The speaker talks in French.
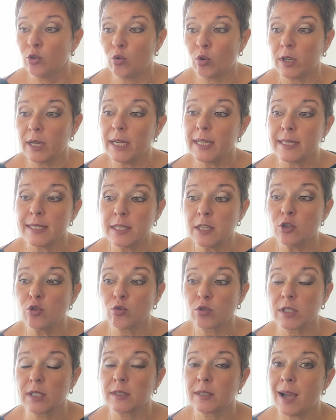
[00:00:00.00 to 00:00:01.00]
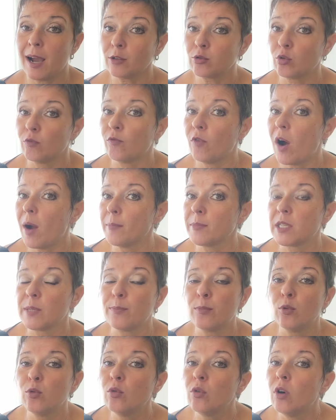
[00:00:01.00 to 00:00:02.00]
Donc là, ici, sur cette carte, on voit un
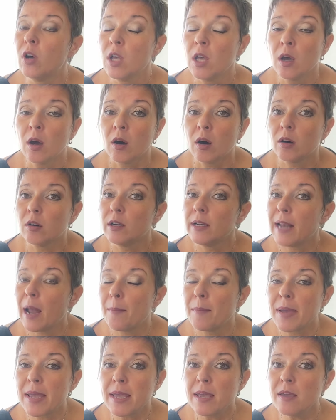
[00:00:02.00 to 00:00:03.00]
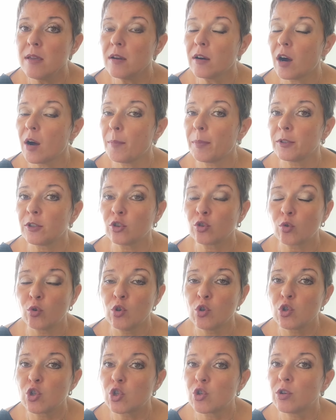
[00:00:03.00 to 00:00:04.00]
petit peu la mer,
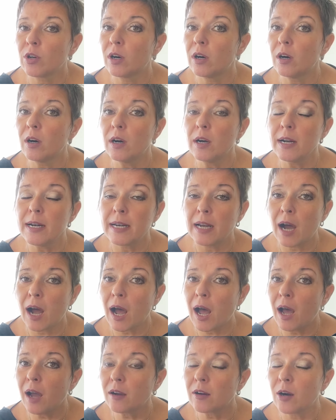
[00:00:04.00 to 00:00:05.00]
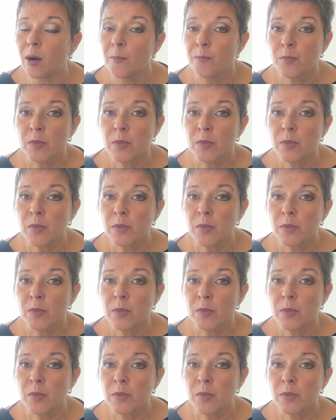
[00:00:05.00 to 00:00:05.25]
peut-être le sien, lac,